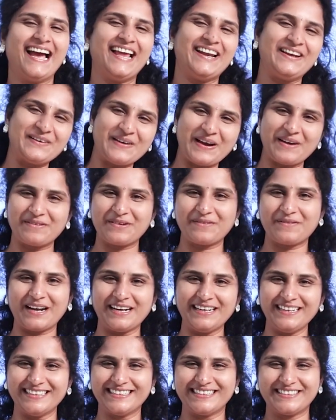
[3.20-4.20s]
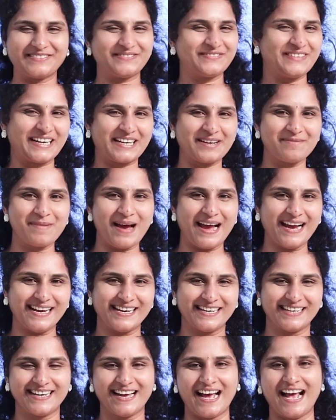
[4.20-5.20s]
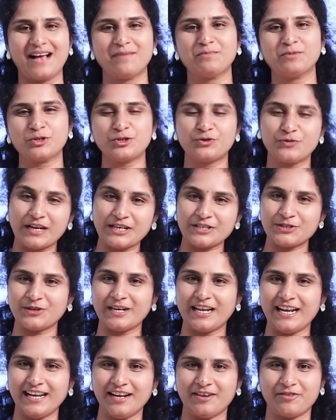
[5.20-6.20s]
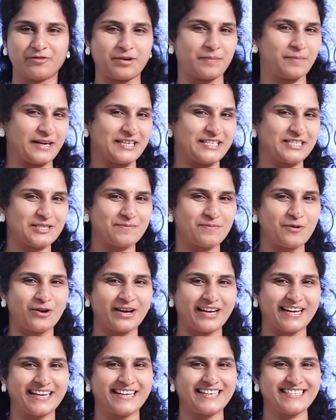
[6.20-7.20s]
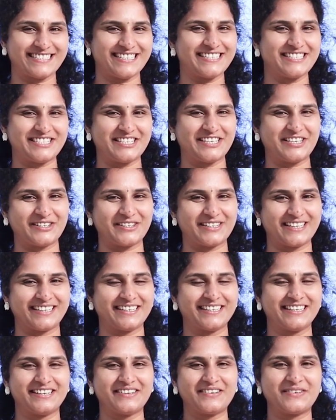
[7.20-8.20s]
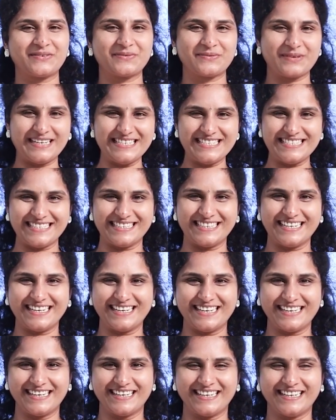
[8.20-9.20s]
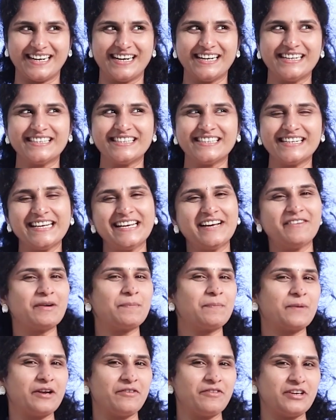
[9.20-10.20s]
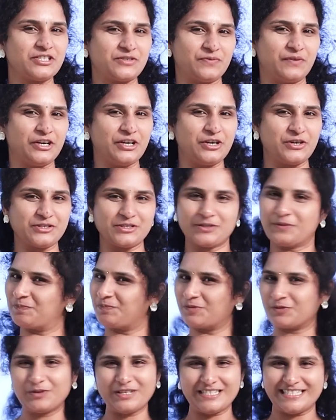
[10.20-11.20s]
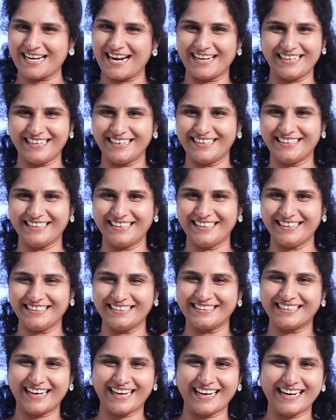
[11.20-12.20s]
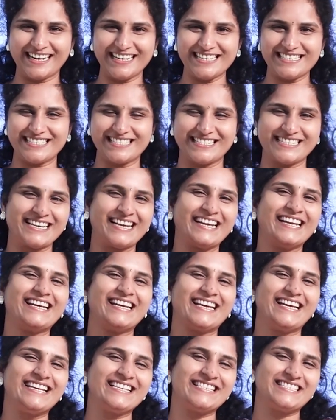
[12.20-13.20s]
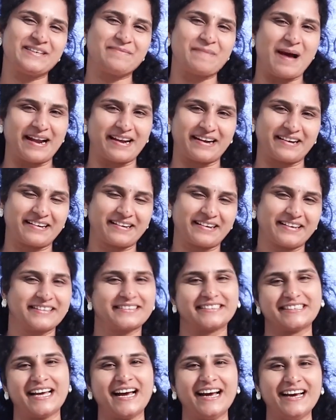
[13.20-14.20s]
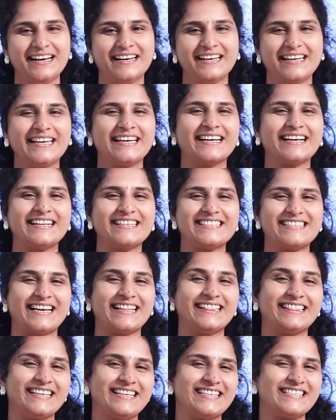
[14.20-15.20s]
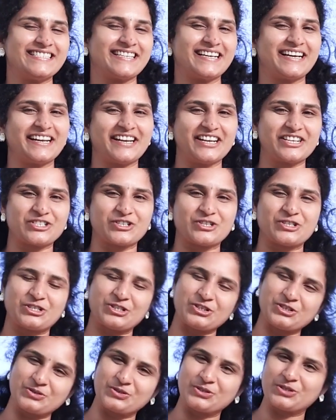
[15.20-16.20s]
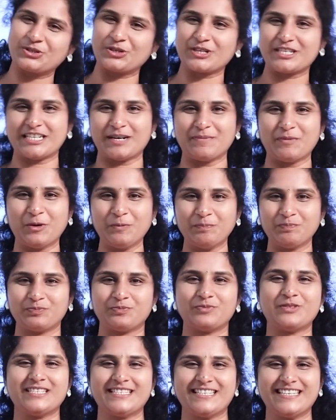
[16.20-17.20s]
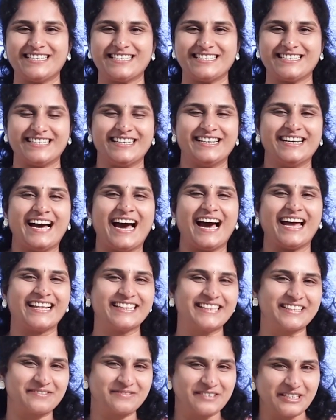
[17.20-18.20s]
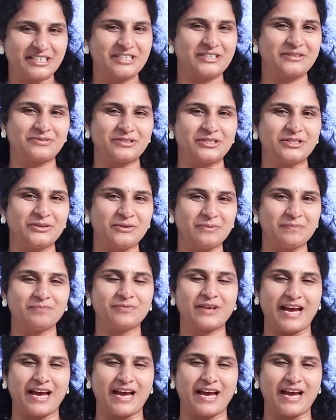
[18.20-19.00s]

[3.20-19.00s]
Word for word: హలో ఎవ్రీవన్ వెల్కమ్ బ్యాక్ ఐఎమ్ ఉజ్వల సునీల్ ఫ్రమ్ ప్రజ్ఞా స్పోకెన్ ఇంగ్లీష్ ఇన్స్టిట్యూట్ ఫ్రెండ్స్ ఇన్ అవర్ ప్రీవియస్ వీడియోస్ వీ స్టార్టెడ్ లెర్నింగ్ ఇంగ్లీష్ ఇన్ ఈజీ మేనర్ కదా ఇంగ్లీష్ ఎంత ఈజీగా నేర్చుకోవచ్చో చూస్తూ వచ్చాము దిస్ ఈజ్ అనదర్ వీడియో ఫర్ యూ